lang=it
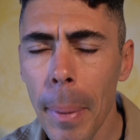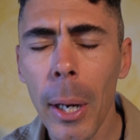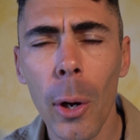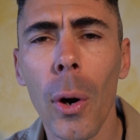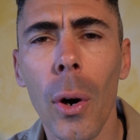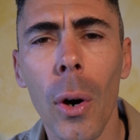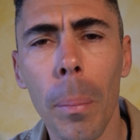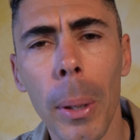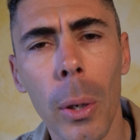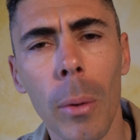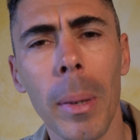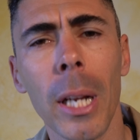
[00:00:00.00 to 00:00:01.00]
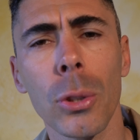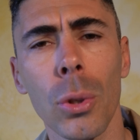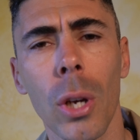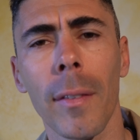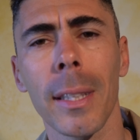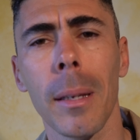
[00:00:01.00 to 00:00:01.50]
però, però me la
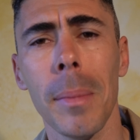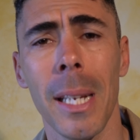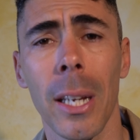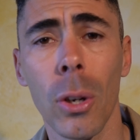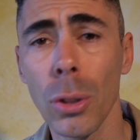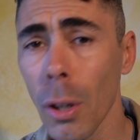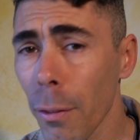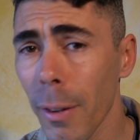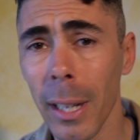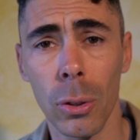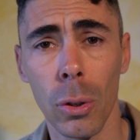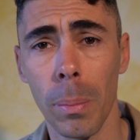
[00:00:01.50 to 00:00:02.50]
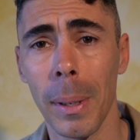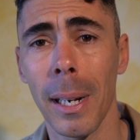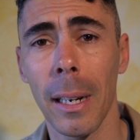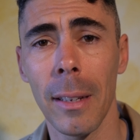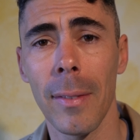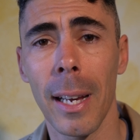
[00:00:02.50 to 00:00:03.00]
sono cavata bene. Cosa ho fatto per
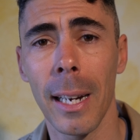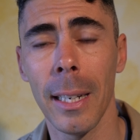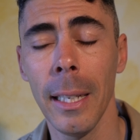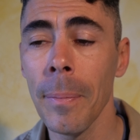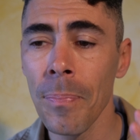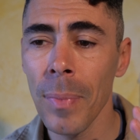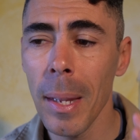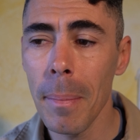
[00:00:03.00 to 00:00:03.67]
arrivare lì?